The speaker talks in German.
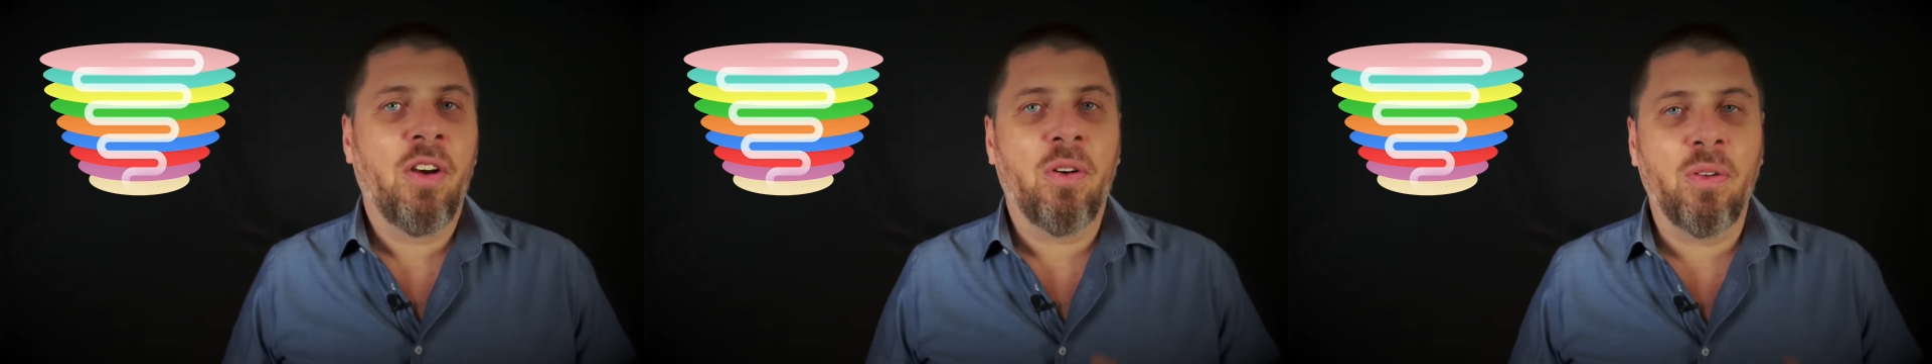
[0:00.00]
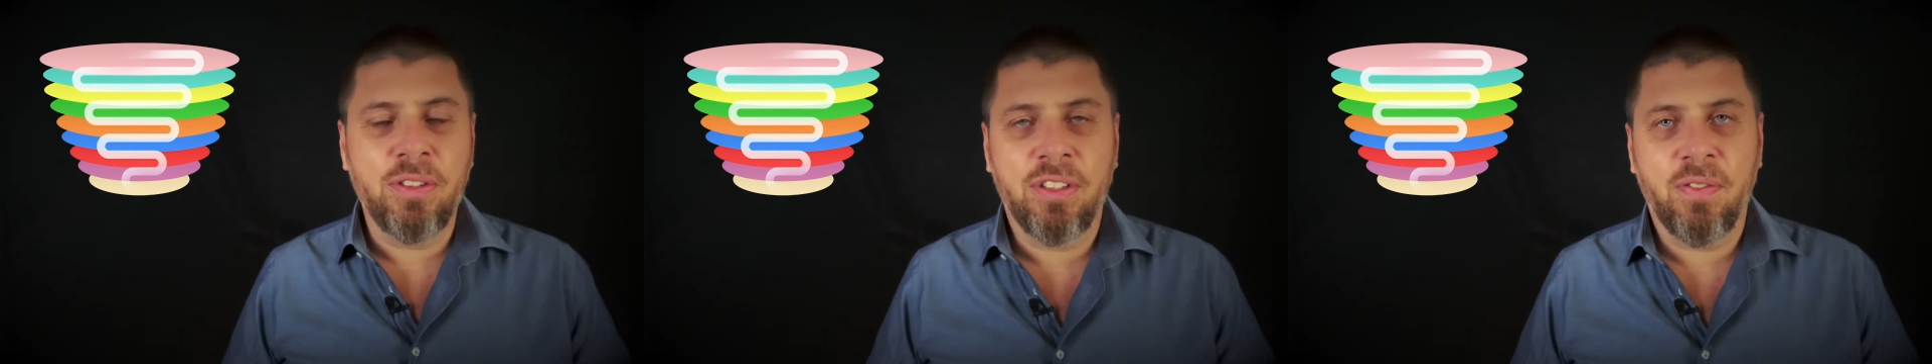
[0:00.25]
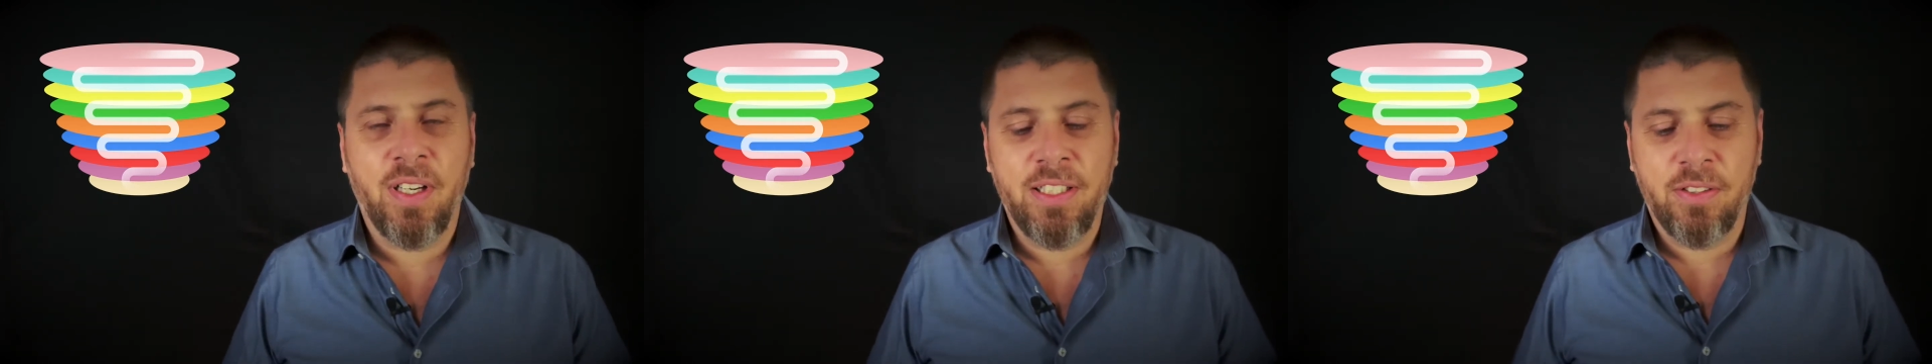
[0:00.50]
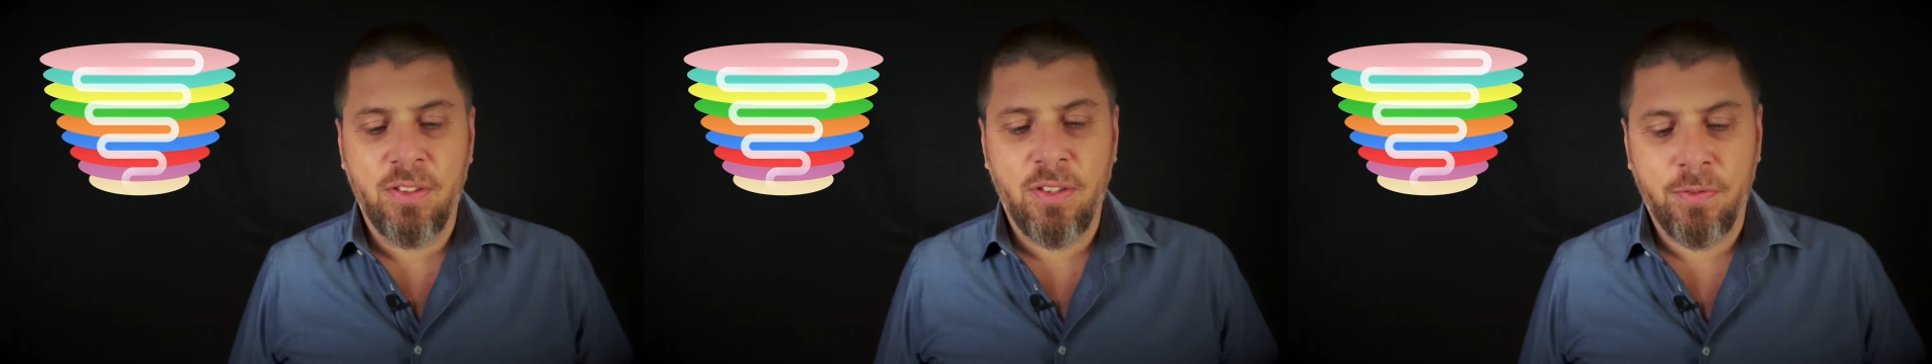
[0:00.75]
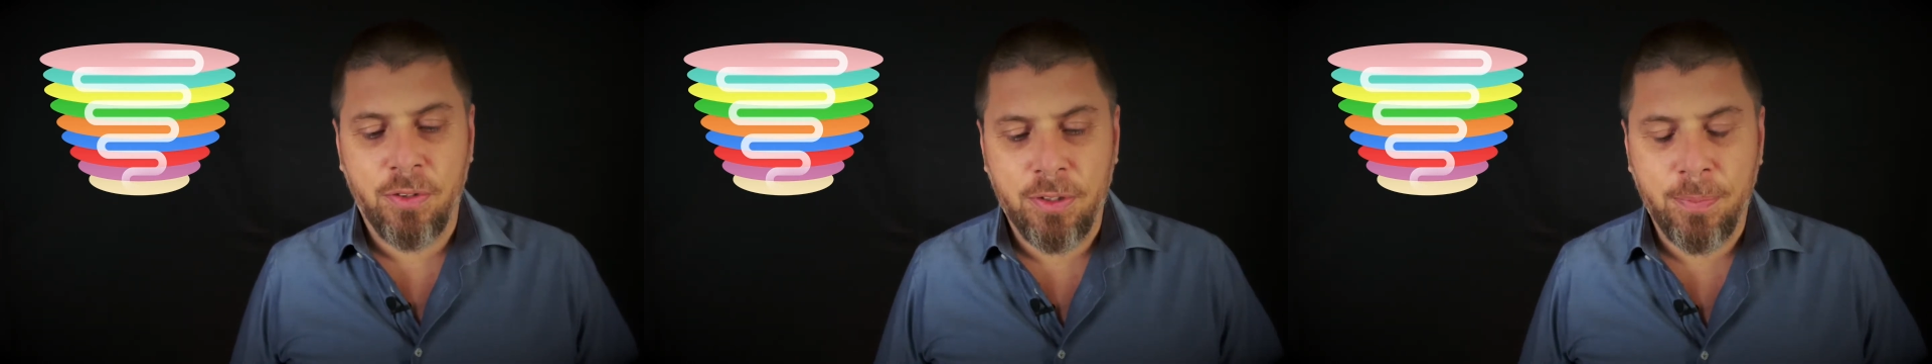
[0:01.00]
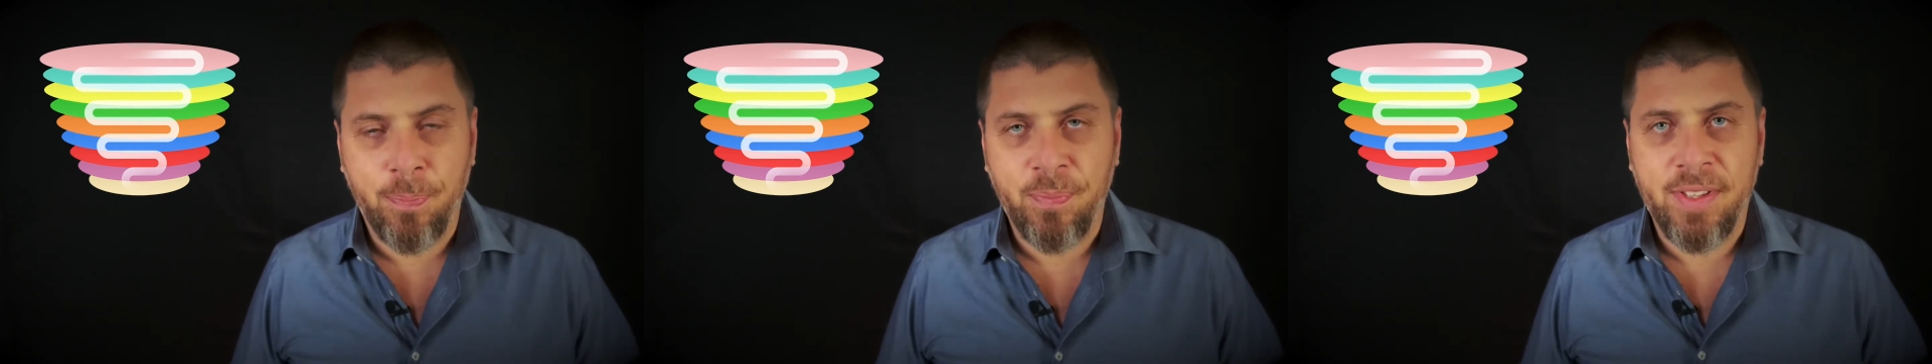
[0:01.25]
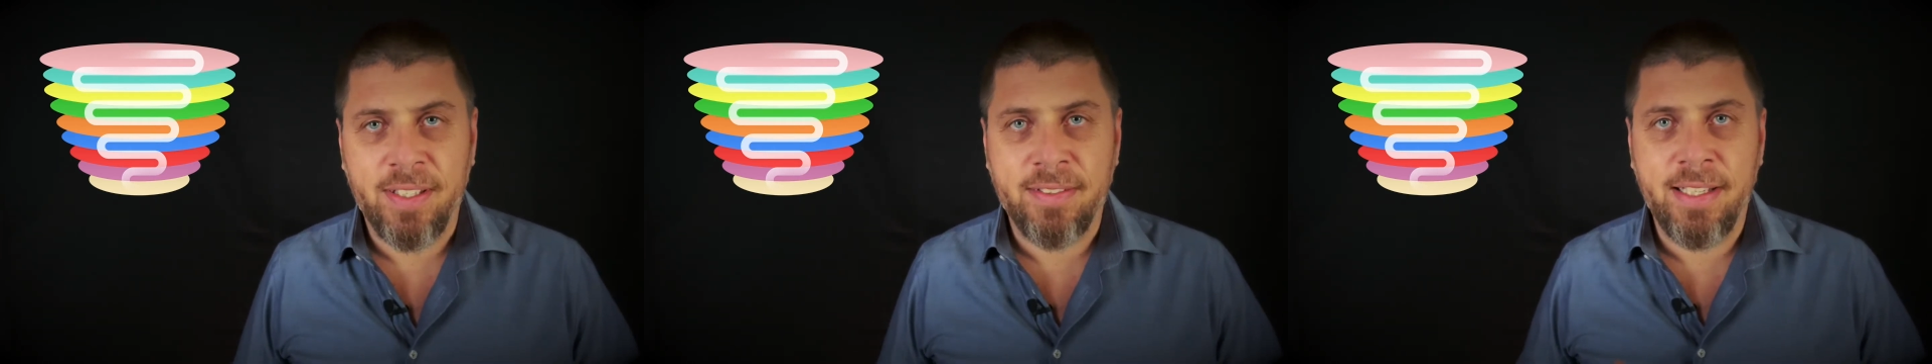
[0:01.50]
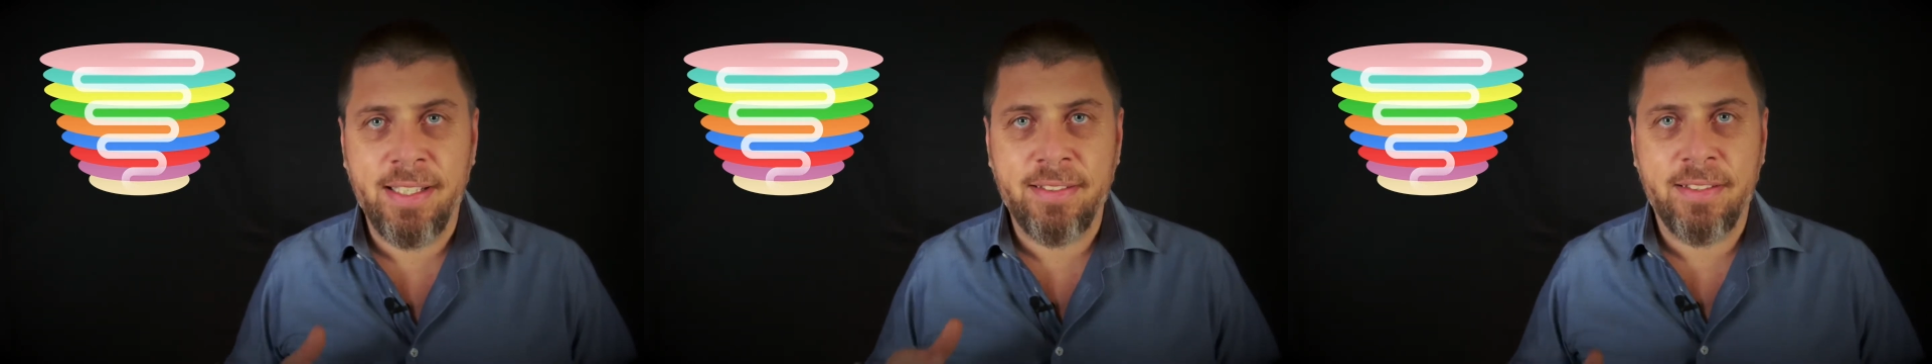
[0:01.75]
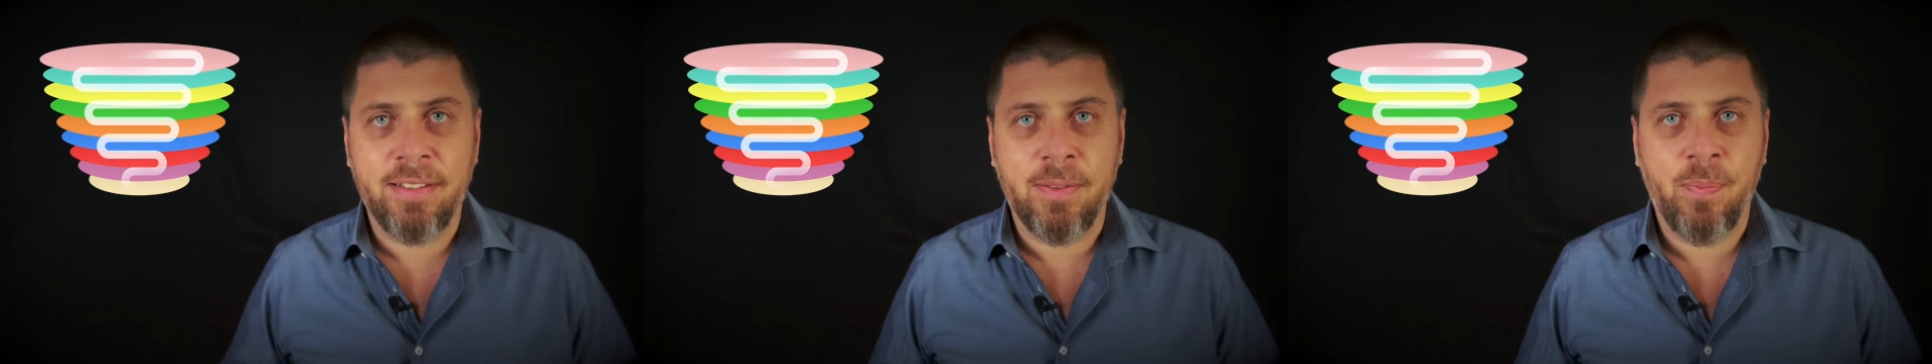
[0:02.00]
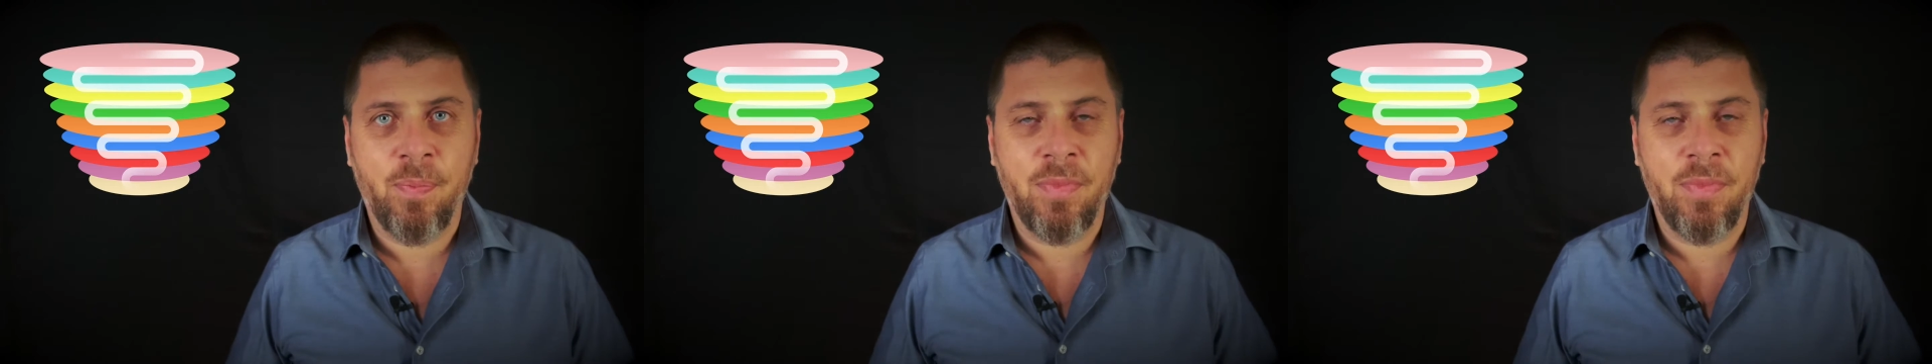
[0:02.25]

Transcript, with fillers: und so weiter und so fort. Das nächste